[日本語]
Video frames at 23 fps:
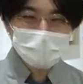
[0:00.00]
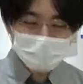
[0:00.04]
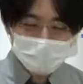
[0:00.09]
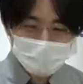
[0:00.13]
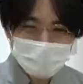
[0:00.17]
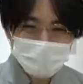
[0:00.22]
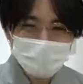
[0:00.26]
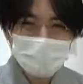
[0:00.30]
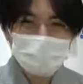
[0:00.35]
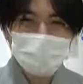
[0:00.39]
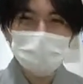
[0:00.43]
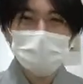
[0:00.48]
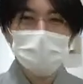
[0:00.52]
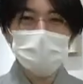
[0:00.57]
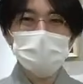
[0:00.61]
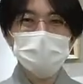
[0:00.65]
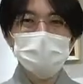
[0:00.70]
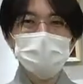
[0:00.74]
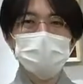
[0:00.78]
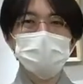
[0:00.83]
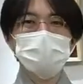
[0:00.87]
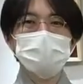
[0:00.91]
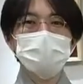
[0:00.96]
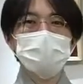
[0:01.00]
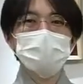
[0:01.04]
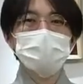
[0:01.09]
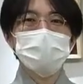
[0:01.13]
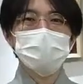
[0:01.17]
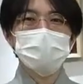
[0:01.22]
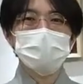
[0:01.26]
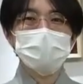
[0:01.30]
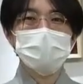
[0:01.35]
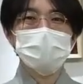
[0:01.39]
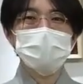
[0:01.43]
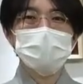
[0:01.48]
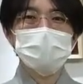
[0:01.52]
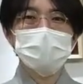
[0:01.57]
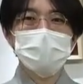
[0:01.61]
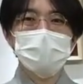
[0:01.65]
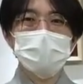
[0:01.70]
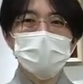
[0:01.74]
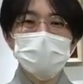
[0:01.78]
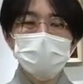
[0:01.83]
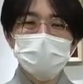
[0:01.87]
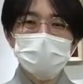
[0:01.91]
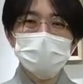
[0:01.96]
明けましておめでとうございます
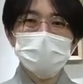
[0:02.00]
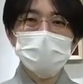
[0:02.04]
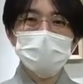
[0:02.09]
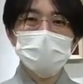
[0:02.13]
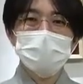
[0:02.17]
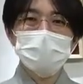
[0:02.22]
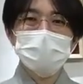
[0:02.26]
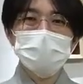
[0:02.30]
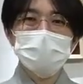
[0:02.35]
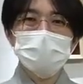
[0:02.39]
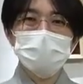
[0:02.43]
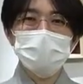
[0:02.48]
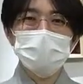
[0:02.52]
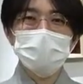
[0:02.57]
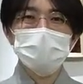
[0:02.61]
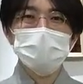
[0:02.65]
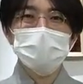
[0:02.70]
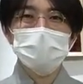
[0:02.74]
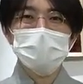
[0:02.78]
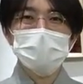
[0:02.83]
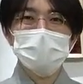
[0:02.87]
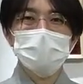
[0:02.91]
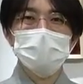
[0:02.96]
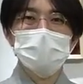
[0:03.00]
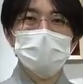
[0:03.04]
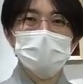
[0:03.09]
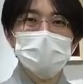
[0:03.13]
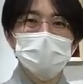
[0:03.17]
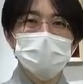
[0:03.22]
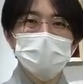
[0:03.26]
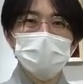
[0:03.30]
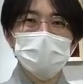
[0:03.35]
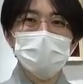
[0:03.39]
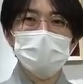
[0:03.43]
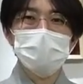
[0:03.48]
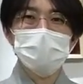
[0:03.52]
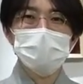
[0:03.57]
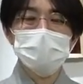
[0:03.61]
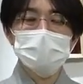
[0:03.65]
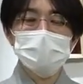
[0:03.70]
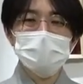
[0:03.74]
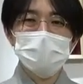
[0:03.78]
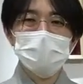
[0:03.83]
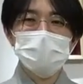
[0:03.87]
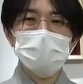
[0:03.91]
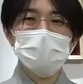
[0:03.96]
徳屋広島駅前店の
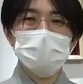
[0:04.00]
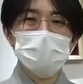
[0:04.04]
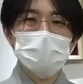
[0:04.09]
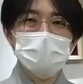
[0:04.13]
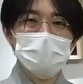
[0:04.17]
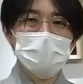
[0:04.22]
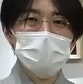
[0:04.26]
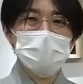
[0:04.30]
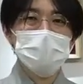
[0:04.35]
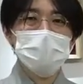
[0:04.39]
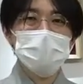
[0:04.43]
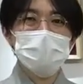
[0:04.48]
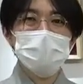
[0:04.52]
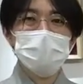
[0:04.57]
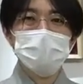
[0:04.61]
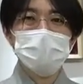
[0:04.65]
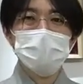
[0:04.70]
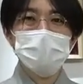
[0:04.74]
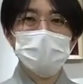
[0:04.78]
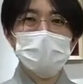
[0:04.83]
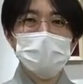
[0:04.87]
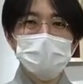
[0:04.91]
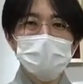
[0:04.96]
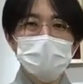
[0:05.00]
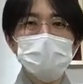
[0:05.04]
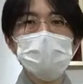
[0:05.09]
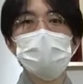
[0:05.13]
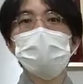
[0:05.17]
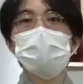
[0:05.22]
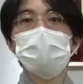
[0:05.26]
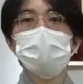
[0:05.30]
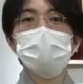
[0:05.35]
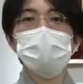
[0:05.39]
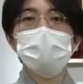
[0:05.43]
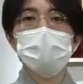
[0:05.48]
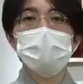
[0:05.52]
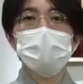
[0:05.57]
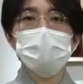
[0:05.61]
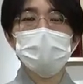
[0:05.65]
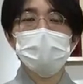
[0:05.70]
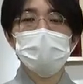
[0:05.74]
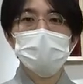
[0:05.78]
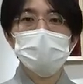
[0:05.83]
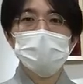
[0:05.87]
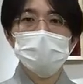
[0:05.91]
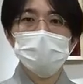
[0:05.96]
ネクストジェネレーションズ店に出品
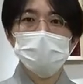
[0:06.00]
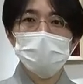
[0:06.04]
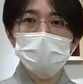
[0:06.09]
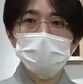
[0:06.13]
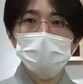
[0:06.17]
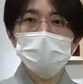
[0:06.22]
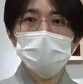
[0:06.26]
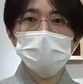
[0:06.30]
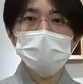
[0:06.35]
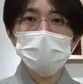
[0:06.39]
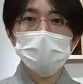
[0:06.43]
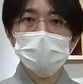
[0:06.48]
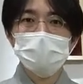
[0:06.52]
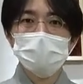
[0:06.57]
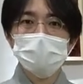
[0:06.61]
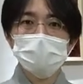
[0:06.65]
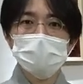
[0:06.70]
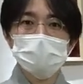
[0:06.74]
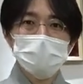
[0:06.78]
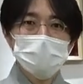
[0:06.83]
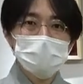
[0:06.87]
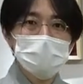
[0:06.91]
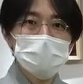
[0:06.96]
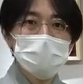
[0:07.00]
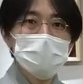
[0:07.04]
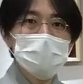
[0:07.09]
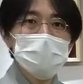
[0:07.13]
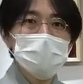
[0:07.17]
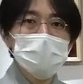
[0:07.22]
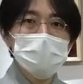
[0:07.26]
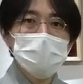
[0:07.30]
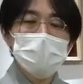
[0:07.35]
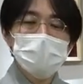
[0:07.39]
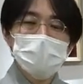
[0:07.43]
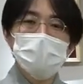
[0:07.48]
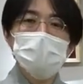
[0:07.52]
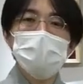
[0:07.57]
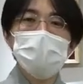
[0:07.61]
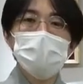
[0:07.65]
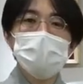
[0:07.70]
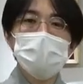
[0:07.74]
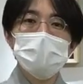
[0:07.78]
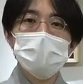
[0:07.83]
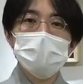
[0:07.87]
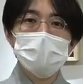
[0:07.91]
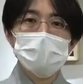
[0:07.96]
している斉藤由紀です今
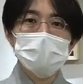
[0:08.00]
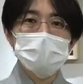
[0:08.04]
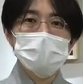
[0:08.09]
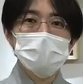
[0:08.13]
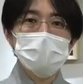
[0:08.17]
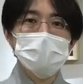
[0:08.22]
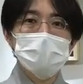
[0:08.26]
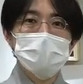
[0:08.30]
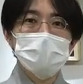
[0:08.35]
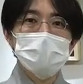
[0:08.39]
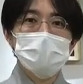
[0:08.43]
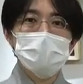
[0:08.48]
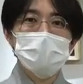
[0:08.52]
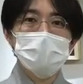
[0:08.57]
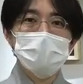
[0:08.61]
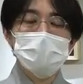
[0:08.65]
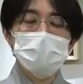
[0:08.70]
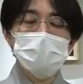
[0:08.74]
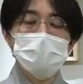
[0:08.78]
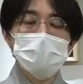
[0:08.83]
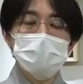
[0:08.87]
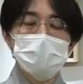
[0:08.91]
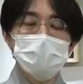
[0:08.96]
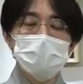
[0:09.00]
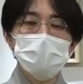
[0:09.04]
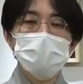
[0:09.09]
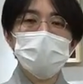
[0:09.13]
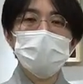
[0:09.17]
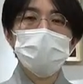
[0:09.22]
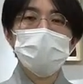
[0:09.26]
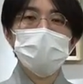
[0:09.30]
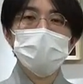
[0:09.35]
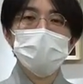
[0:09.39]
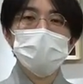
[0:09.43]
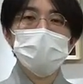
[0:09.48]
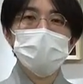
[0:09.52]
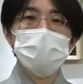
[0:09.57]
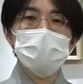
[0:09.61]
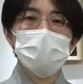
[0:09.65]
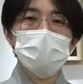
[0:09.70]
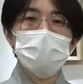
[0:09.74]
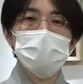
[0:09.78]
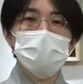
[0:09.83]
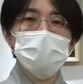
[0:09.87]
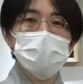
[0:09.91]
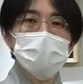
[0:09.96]
日は、えー、今年の干支
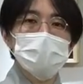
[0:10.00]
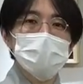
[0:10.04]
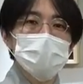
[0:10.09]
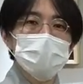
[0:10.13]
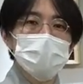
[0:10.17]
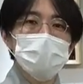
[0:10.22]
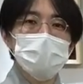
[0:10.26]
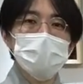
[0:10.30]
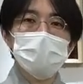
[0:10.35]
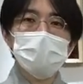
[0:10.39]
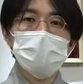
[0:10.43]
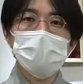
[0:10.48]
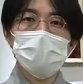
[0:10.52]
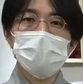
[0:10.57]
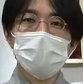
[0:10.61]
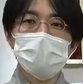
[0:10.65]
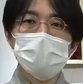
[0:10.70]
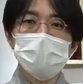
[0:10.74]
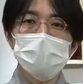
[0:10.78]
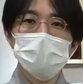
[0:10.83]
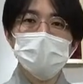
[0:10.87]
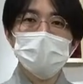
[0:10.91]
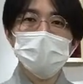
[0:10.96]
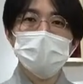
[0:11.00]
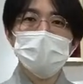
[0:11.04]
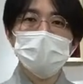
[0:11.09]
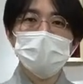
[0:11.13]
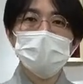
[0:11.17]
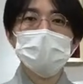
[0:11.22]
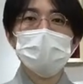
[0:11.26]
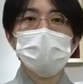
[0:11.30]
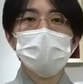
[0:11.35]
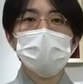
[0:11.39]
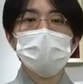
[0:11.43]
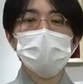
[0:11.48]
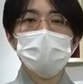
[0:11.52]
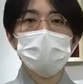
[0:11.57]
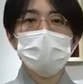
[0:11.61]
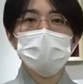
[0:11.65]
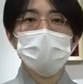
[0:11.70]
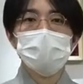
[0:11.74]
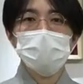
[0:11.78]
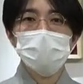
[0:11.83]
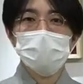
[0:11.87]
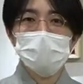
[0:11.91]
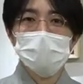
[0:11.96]
の虎のテーマにした作
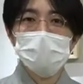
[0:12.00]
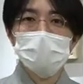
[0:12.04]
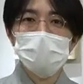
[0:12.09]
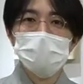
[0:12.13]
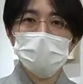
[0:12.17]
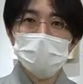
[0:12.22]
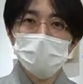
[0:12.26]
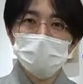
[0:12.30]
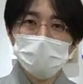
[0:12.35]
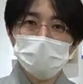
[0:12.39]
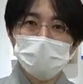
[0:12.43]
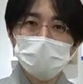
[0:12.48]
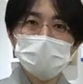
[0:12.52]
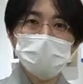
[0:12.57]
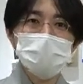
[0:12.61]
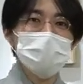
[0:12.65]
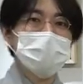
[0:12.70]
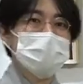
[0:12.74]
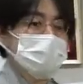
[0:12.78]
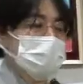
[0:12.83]
品を紹介します